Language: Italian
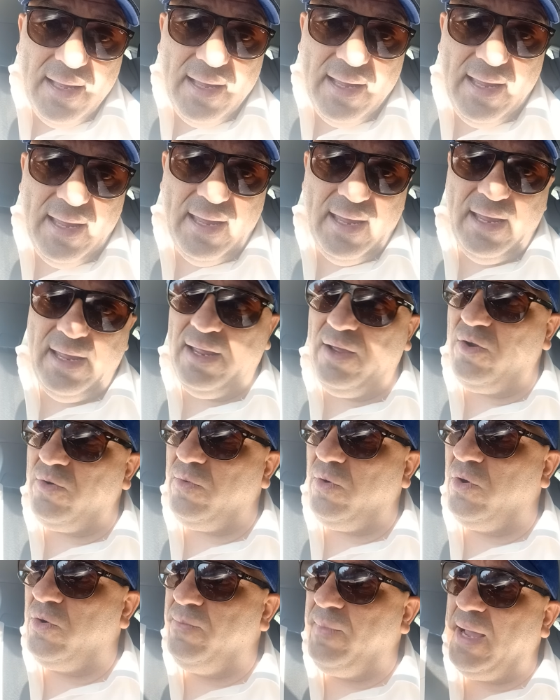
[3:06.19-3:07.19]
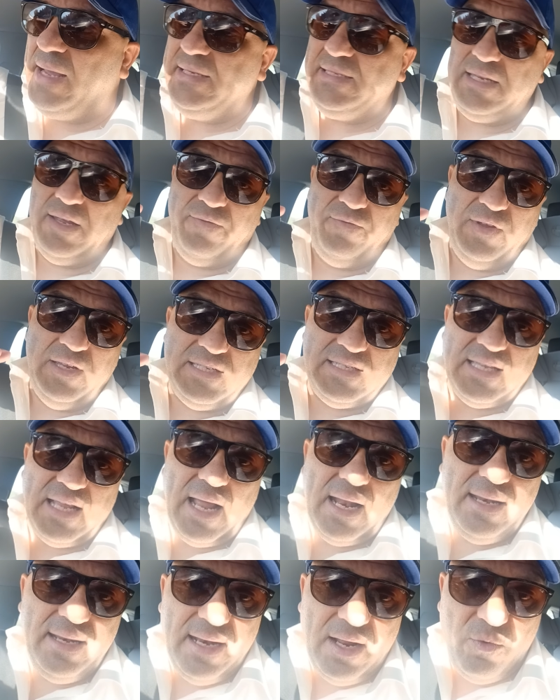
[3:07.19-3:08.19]
eh, or ormai si è vista
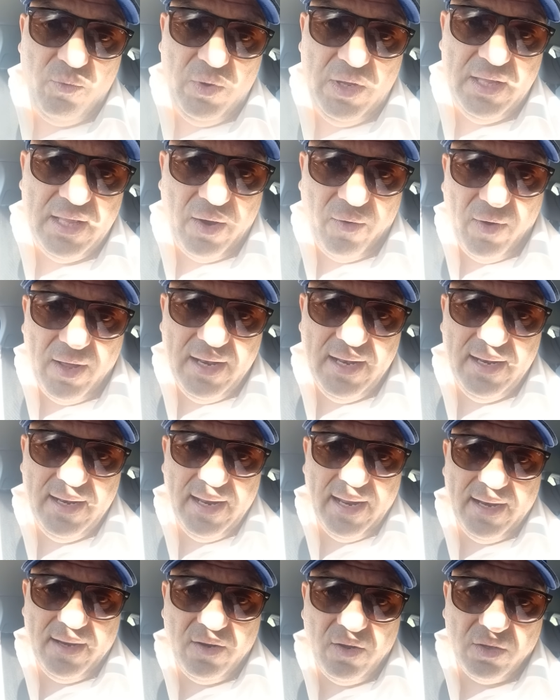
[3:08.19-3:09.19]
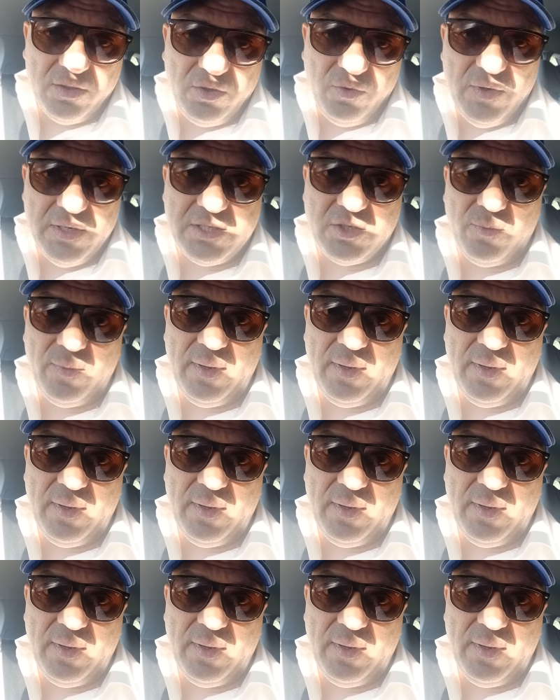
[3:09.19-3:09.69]
la linea guida qual è l'è no? di questo